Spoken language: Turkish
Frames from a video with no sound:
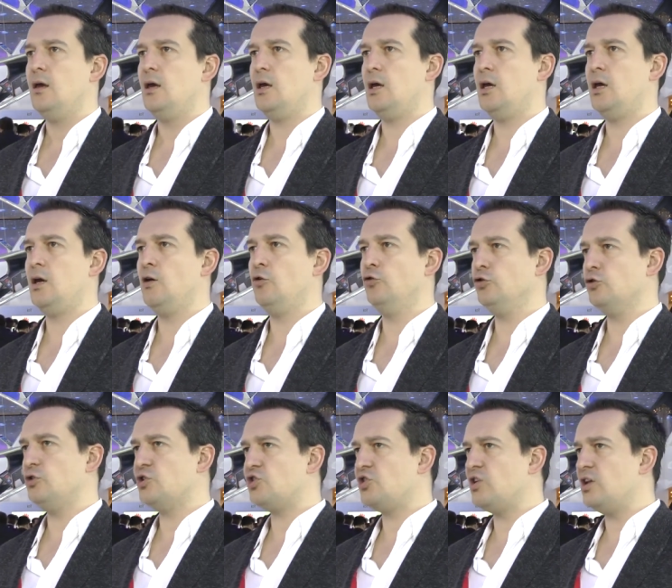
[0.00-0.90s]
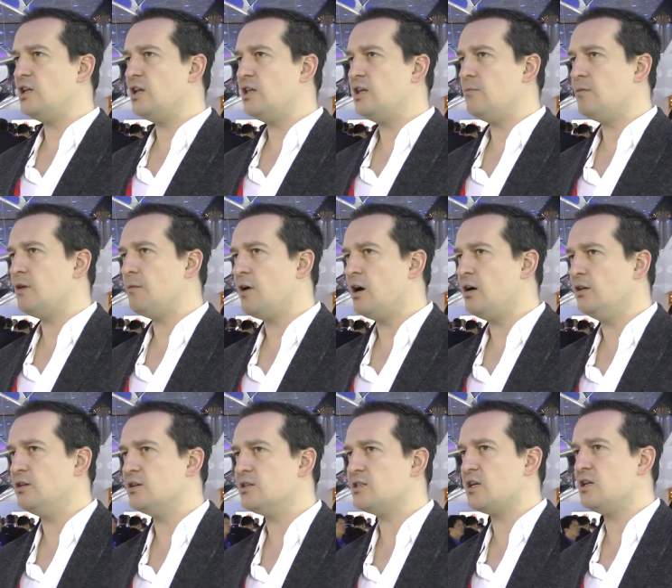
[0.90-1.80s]
E, onun dışında dediğim gibi
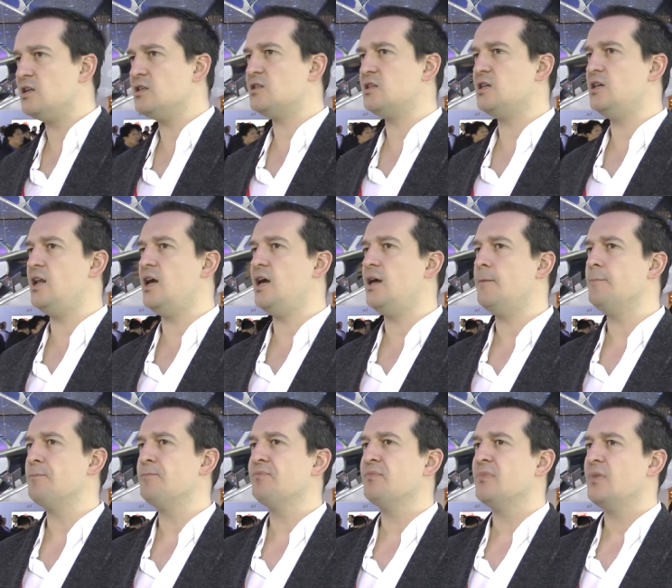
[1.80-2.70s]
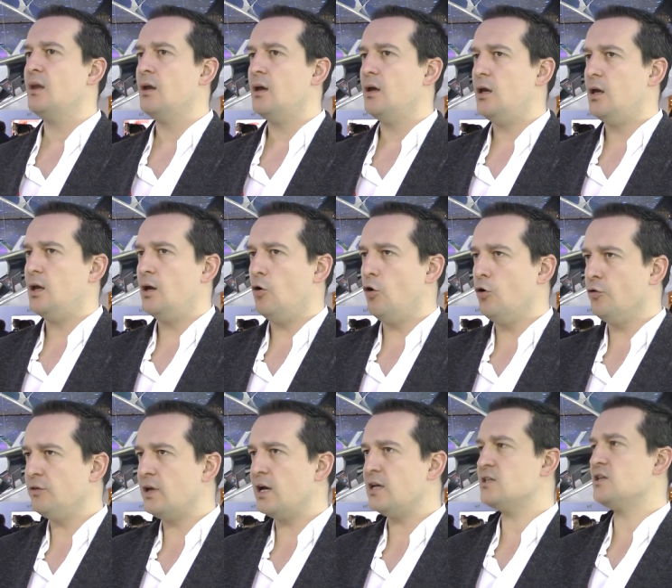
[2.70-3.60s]
Hanır serisiyle e,
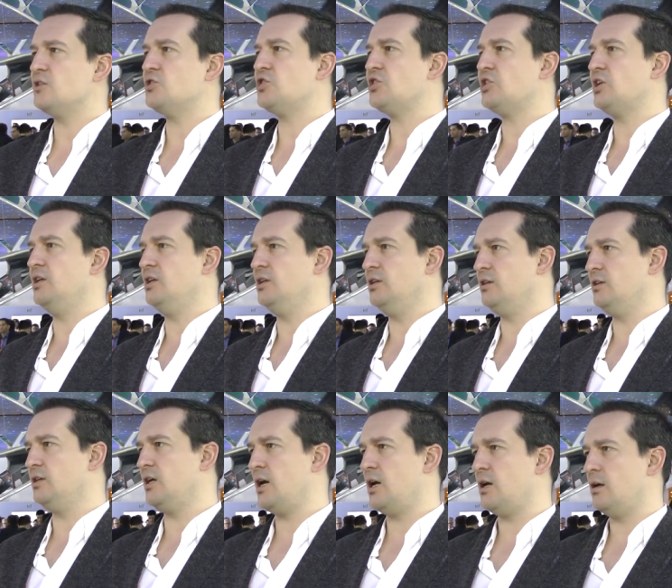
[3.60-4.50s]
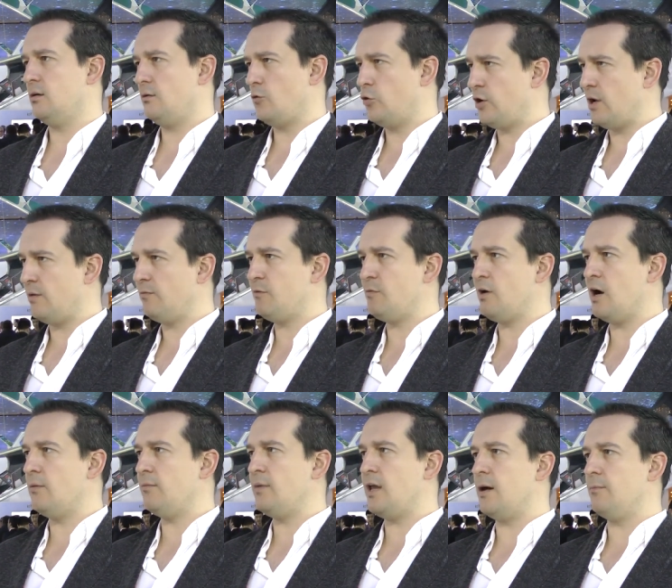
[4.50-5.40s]
online satış kanalında önemli bir
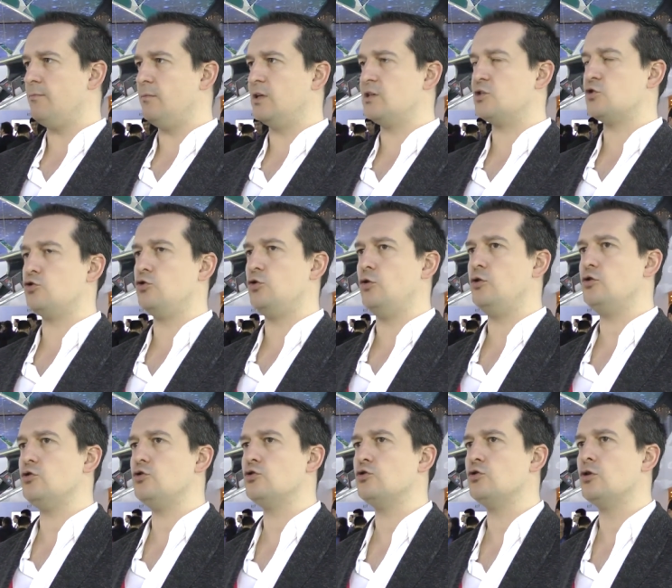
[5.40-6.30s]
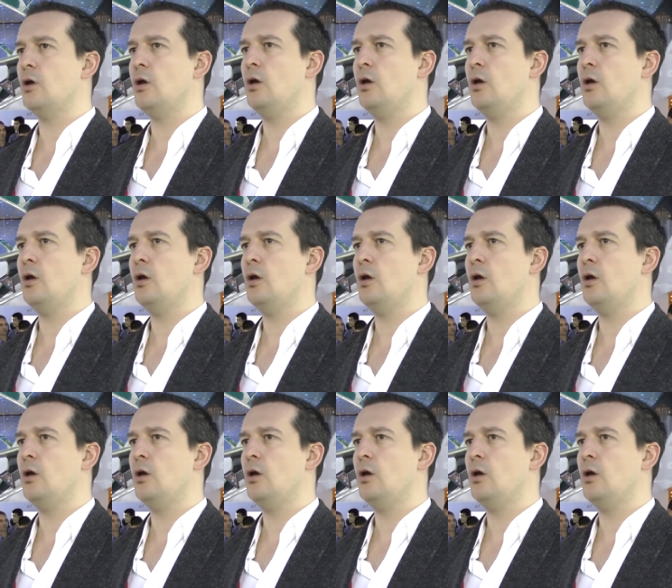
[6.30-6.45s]
hamle yapmak istiyoruz.